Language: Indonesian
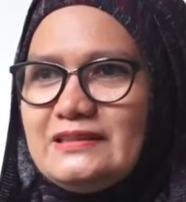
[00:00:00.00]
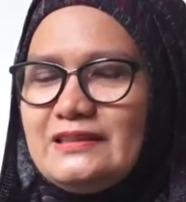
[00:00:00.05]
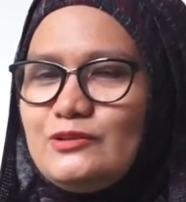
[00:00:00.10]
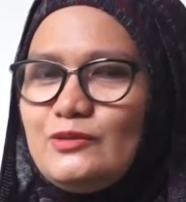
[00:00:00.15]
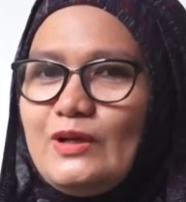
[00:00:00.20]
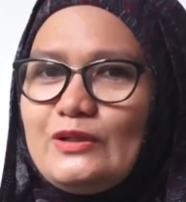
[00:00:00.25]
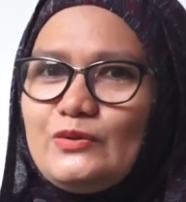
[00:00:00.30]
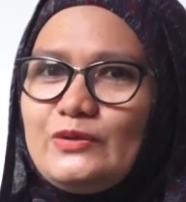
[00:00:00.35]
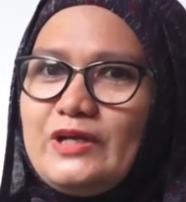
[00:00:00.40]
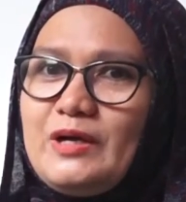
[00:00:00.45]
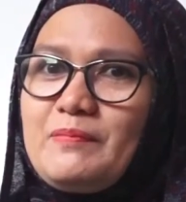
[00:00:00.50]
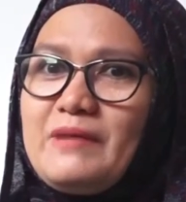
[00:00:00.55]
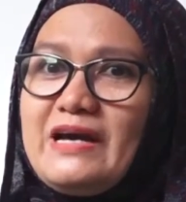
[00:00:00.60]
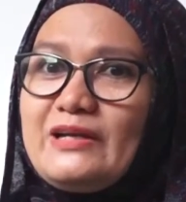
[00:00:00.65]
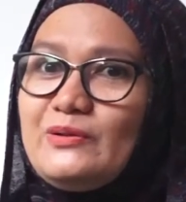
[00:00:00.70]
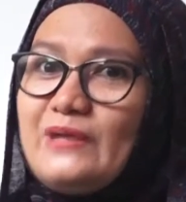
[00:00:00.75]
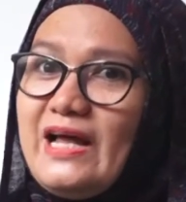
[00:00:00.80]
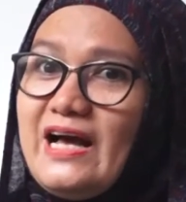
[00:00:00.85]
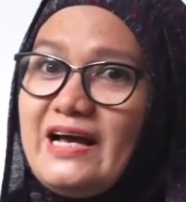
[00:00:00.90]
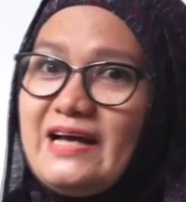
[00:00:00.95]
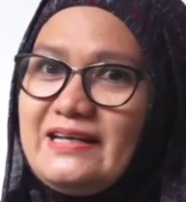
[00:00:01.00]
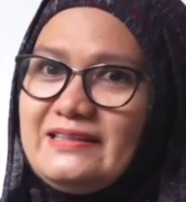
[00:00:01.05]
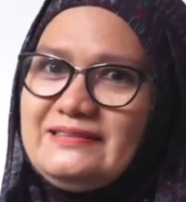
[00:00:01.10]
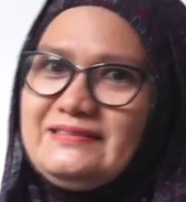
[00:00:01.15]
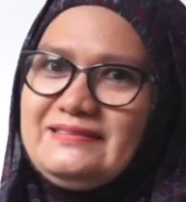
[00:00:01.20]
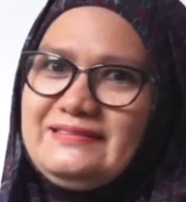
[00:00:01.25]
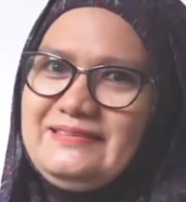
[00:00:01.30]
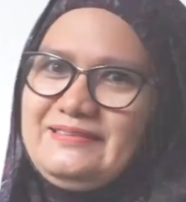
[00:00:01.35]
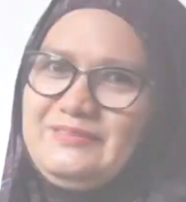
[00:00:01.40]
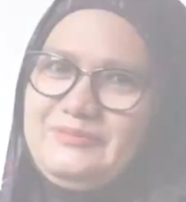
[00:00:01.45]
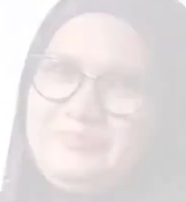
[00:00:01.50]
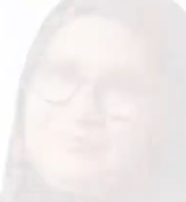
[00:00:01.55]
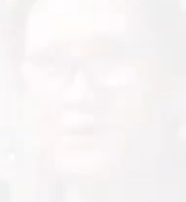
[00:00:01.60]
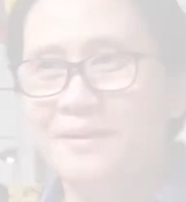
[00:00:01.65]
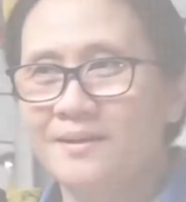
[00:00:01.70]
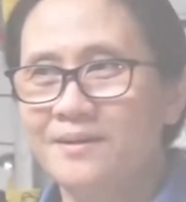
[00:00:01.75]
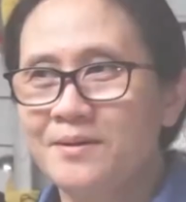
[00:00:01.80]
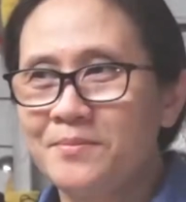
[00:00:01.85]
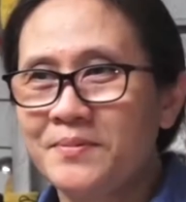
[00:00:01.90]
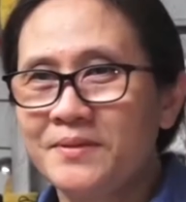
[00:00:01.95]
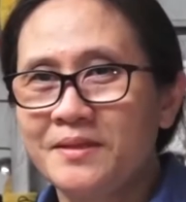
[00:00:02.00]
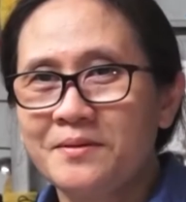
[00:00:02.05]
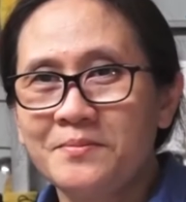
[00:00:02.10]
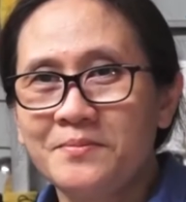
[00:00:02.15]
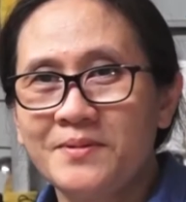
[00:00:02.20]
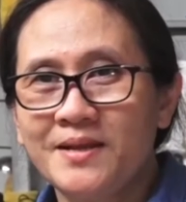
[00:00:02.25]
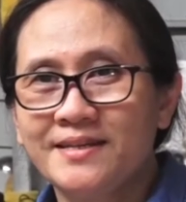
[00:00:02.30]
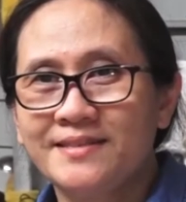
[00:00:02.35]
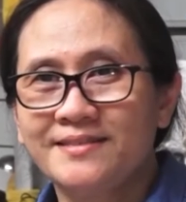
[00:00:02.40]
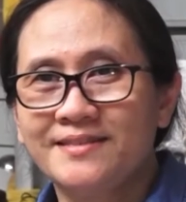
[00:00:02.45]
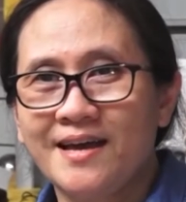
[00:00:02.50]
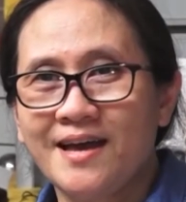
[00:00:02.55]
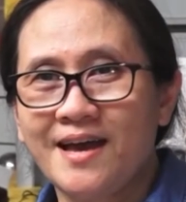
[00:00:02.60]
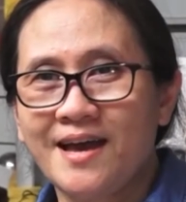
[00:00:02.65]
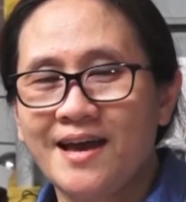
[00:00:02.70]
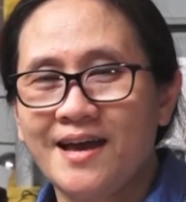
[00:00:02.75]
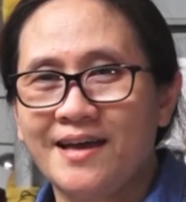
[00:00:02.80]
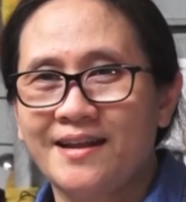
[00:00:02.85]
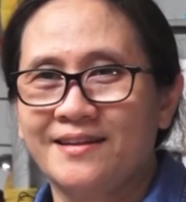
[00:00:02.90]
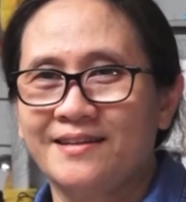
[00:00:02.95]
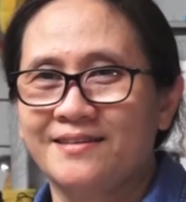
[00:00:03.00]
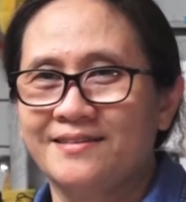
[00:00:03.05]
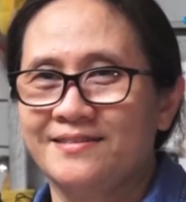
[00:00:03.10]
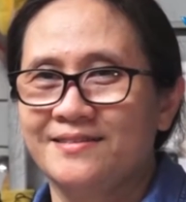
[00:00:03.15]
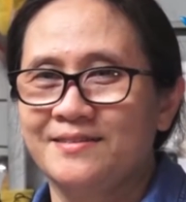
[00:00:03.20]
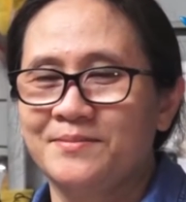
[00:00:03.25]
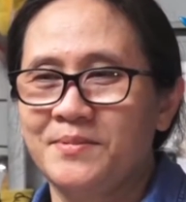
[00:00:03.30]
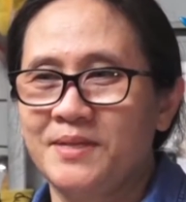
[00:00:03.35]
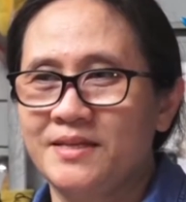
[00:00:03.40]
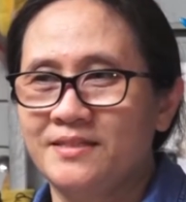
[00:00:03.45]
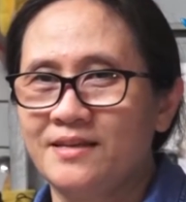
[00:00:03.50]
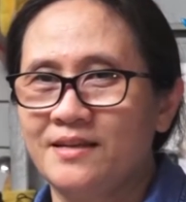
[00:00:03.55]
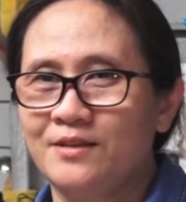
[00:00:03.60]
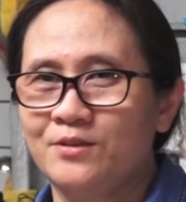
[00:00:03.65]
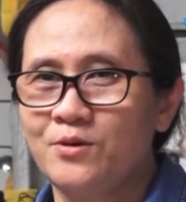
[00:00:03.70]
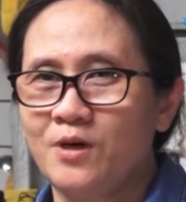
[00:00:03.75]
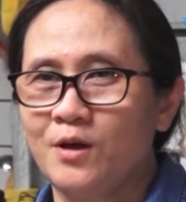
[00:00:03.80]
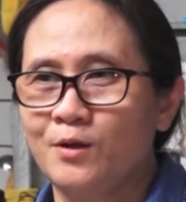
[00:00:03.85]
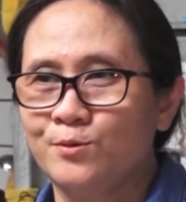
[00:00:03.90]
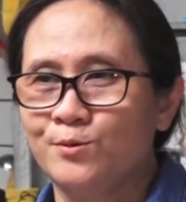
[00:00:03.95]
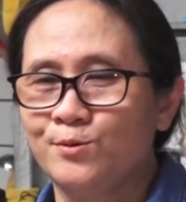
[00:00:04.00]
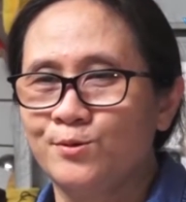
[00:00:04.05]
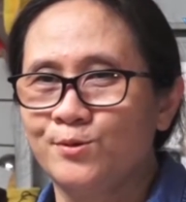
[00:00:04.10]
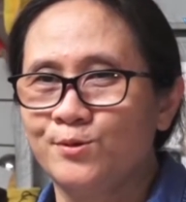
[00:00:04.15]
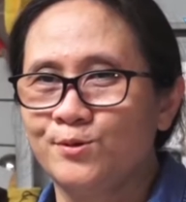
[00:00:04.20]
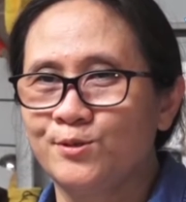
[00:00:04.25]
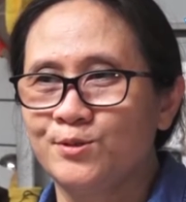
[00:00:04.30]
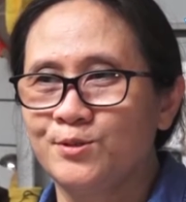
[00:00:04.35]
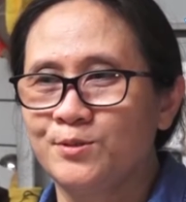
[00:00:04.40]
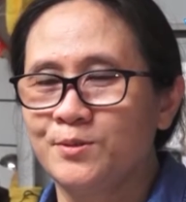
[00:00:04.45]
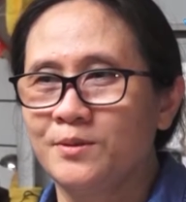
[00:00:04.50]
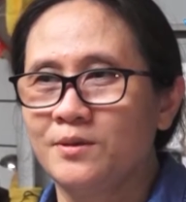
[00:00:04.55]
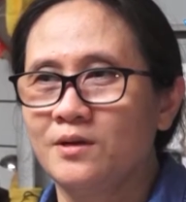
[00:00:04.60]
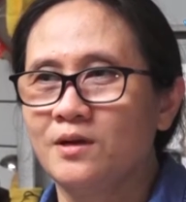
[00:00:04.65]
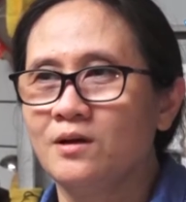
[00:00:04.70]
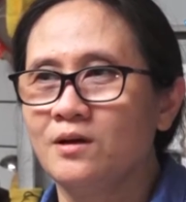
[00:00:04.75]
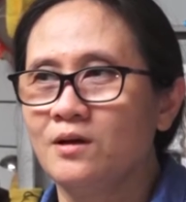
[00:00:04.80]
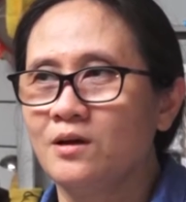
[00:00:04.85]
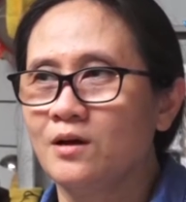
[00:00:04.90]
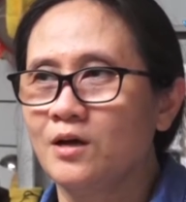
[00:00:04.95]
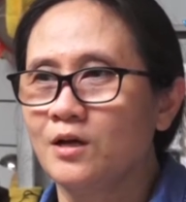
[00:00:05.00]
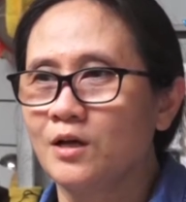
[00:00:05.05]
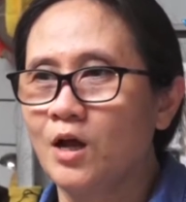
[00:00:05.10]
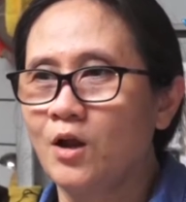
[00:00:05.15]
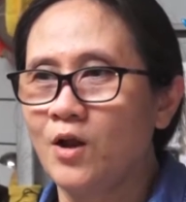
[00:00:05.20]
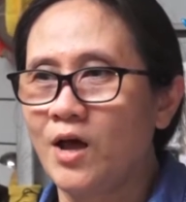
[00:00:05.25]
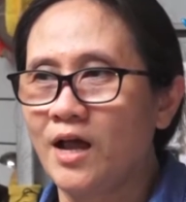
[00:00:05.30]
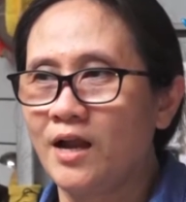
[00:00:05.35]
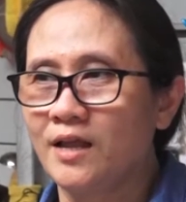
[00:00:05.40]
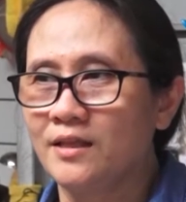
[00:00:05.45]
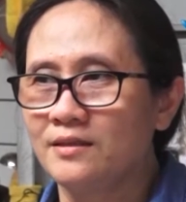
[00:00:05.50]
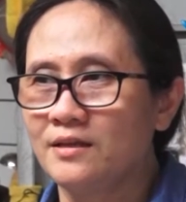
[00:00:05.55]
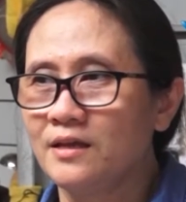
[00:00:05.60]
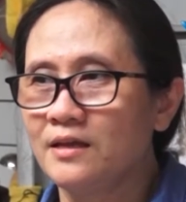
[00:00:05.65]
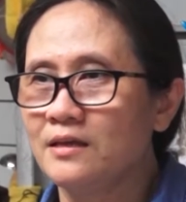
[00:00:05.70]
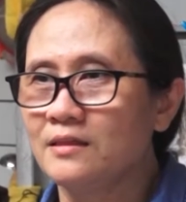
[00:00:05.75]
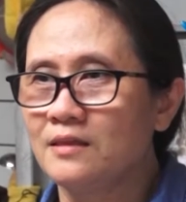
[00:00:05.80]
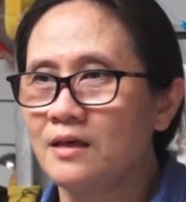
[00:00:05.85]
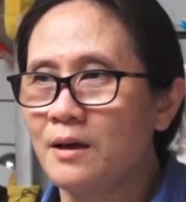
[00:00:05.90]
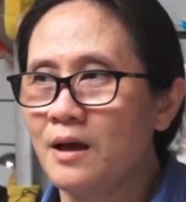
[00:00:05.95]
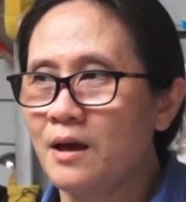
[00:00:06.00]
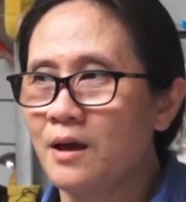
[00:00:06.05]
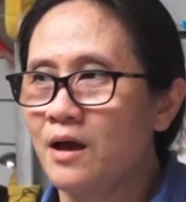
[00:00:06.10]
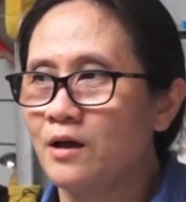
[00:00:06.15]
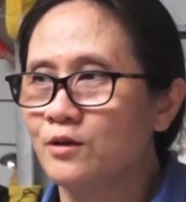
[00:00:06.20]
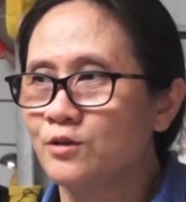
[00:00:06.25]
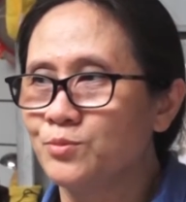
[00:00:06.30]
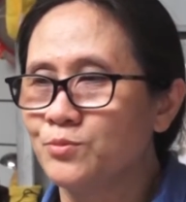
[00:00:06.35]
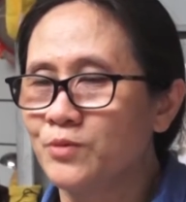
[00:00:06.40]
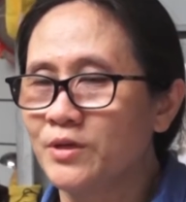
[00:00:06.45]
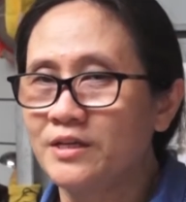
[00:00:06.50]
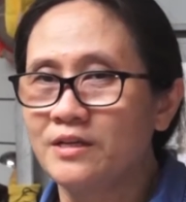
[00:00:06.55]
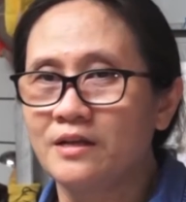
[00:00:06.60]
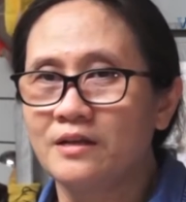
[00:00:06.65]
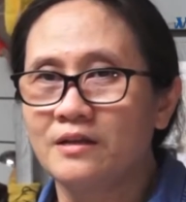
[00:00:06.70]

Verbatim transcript: sesuatu yang baru lah uh, eh, pertama belajar belajar itu harus uh, kalau alatnya kita harus mulai